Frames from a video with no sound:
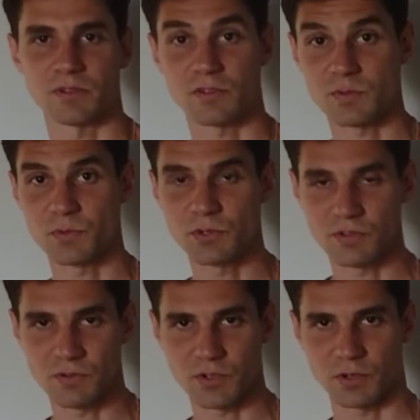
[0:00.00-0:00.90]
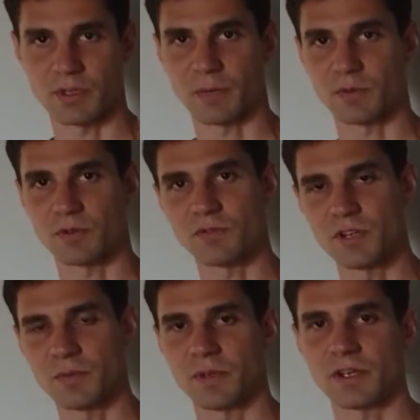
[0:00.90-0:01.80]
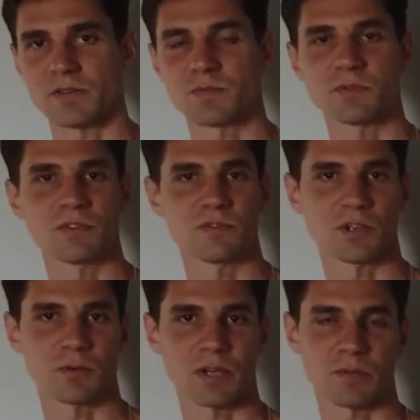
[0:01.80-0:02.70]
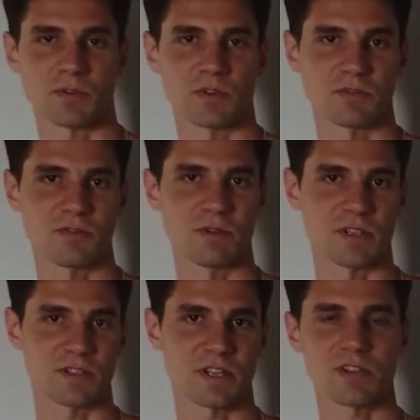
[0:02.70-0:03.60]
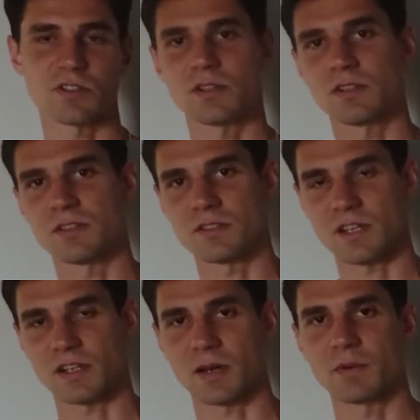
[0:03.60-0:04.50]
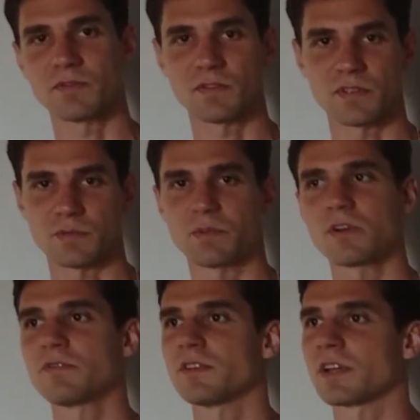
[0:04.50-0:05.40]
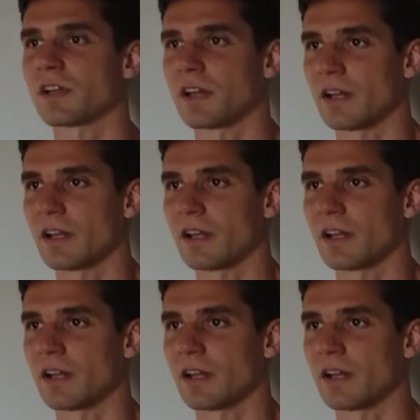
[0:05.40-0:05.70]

rozbudowują nam to filmy, rozbudowują nam to influencerzy instagramowi, facebookowi itd.